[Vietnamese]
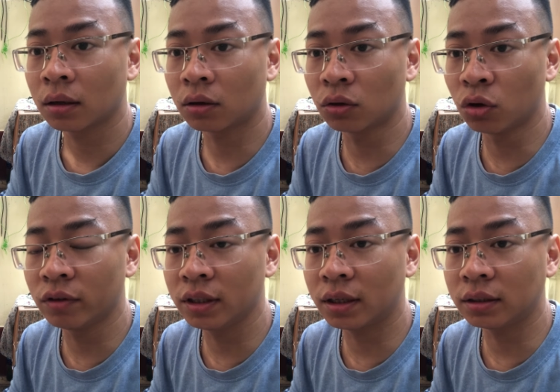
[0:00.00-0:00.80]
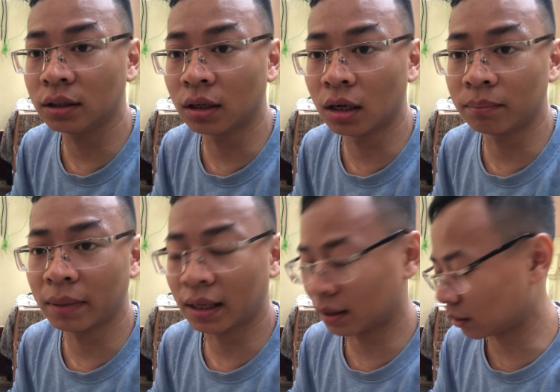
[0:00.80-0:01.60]
Còn đối với những cái trường hợp
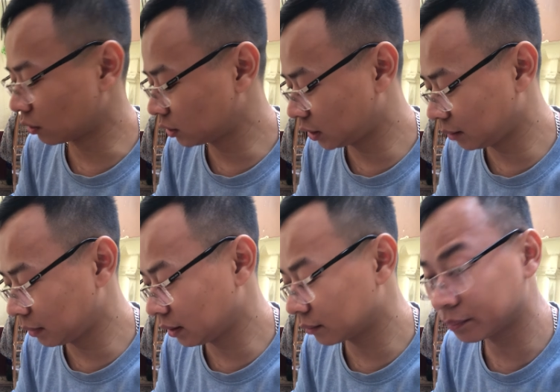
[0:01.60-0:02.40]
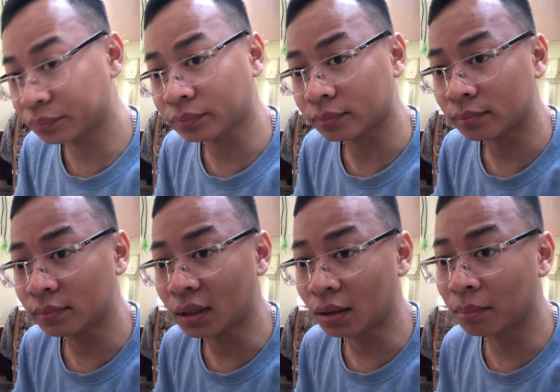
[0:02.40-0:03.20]
mà con chim ấy
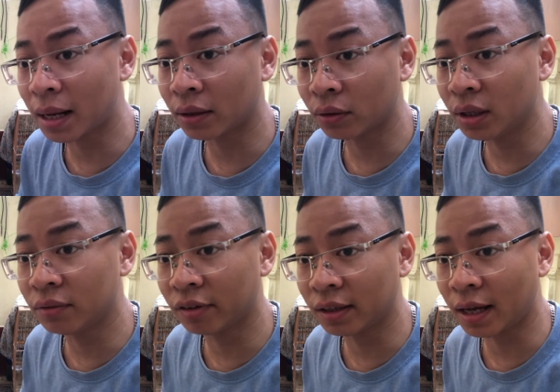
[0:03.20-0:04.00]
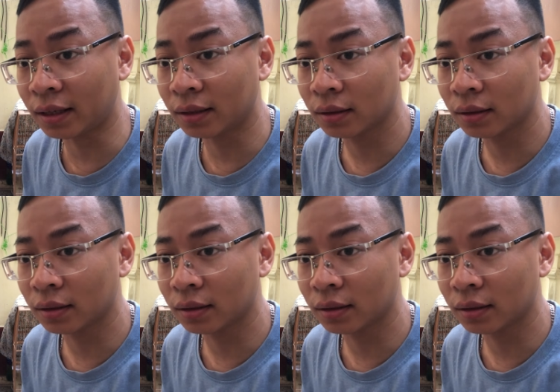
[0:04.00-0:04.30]
mà nó đi phân nát,